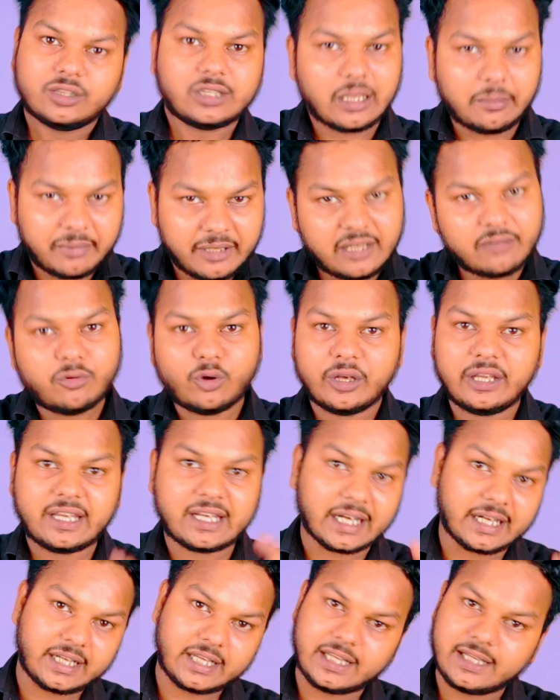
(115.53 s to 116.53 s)
तभी वो
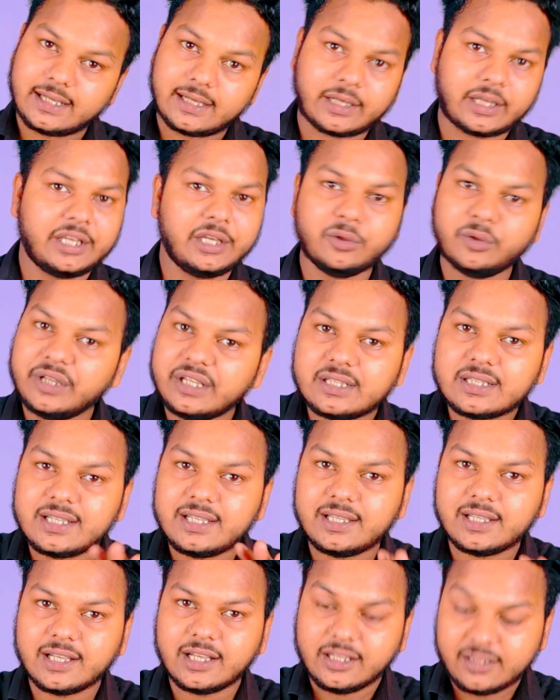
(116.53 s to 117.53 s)
इकट्ठी रखी हुई
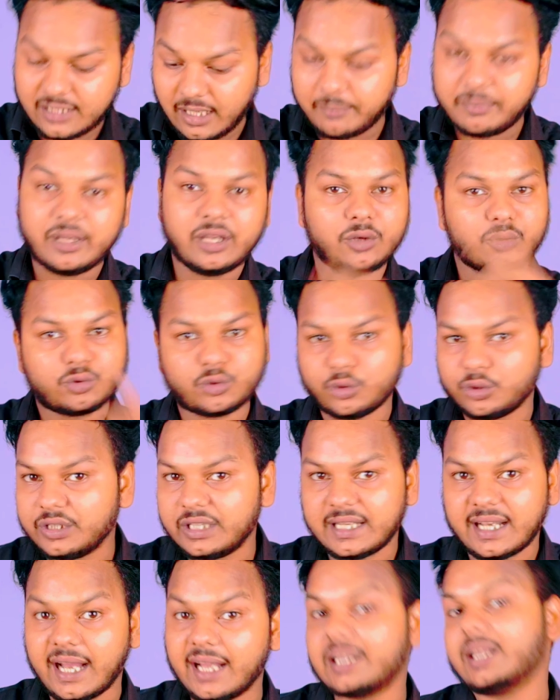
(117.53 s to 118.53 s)
थी तभी उसको
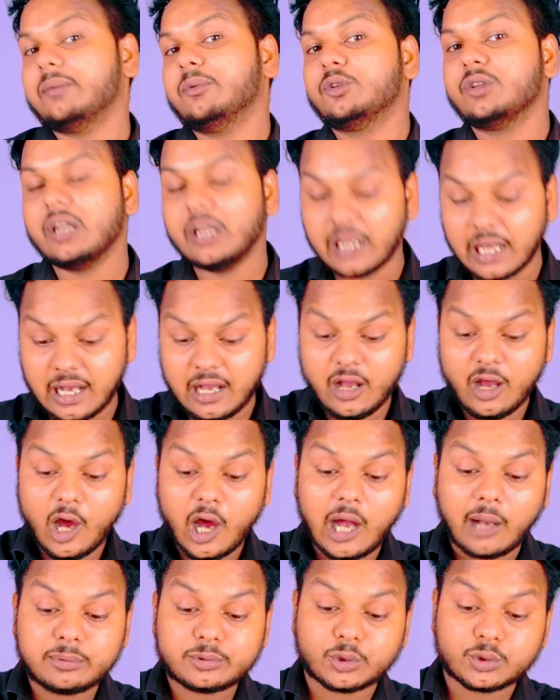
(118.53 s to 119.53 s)
दिखा तभी उसने लिया
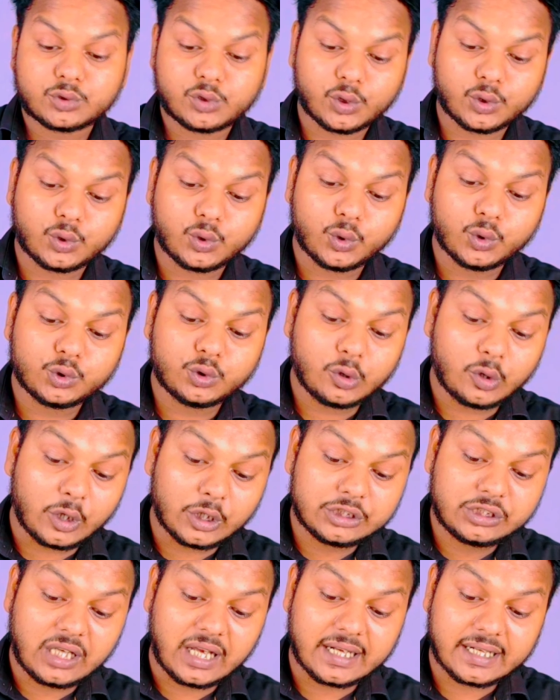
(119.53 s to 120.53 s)
अब सोचो दो दो
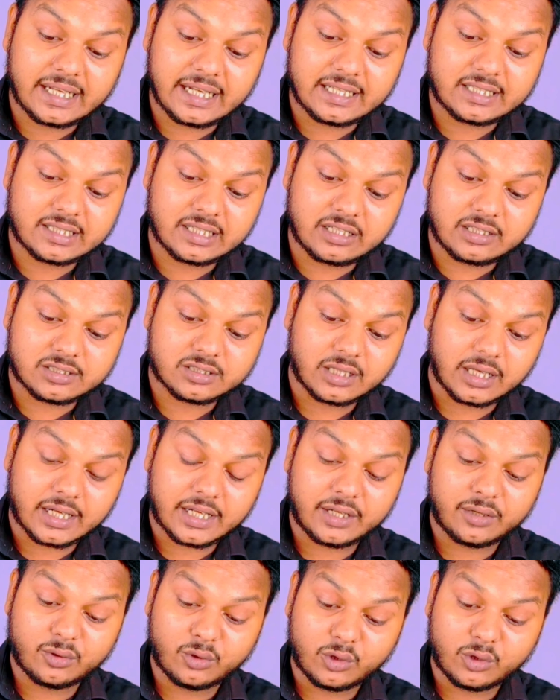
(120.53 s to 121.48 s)
हजार के इतने सारे